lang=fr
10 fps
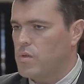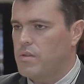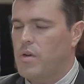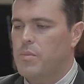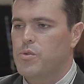Nous
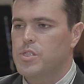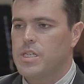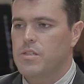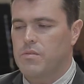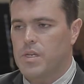avons un
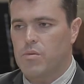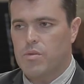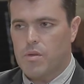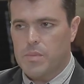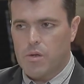budget d'environ
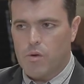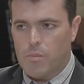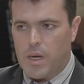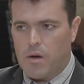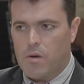100 000 euros
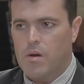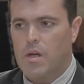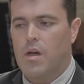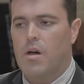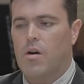par an
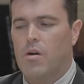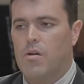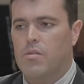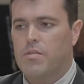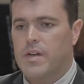
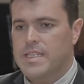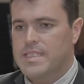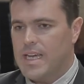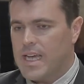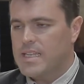en frais
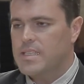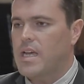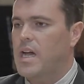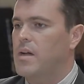directs,